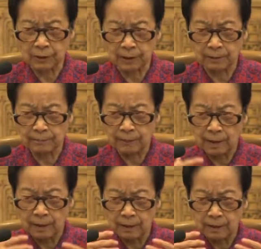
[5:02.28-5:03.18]
去了。
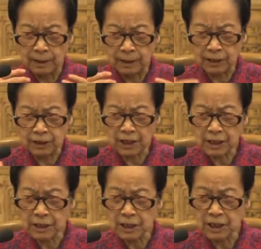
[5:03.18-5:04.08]
你
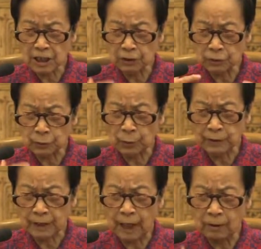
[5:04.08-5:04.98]
真正
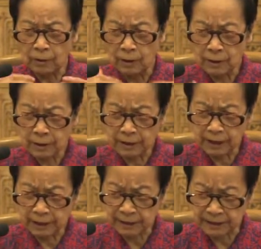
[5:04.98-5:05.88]
做到
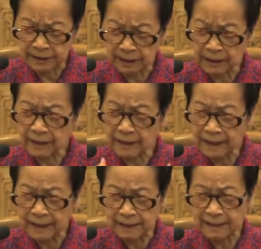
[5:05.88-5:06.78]
这个心
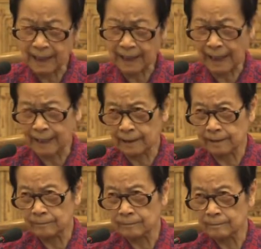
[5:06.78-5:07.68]
定下来
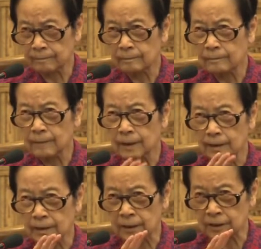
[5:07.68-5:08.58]
了。
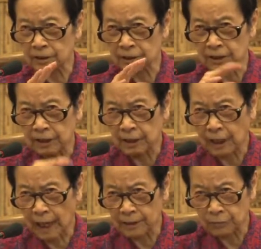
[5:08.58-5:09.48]
你自己
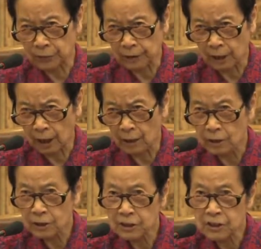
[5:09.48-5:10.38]
感觉到
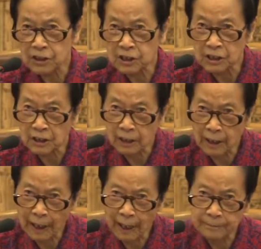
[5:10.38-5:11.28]

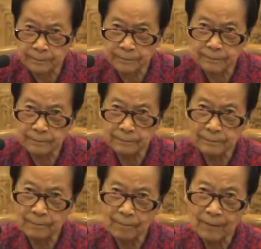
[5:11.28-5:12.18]
心安，
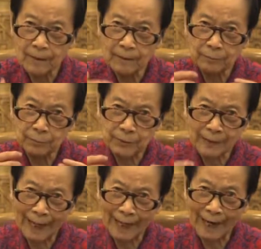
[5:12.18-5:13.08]
不
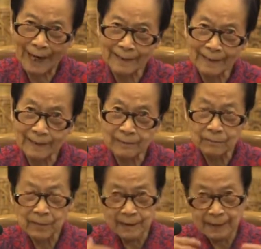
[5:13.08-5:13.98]
但安了，
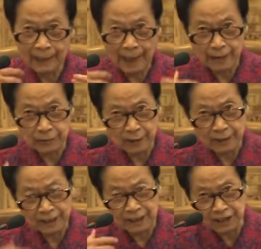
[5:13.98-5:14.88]
你感
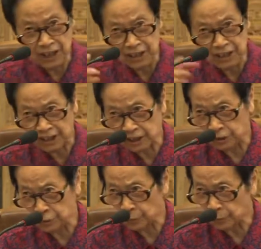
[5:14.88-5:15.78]
觉到身体
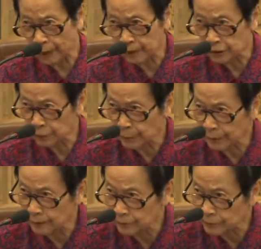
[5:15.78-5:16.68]
的重量都
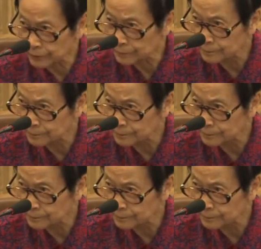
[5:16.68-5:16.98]
没有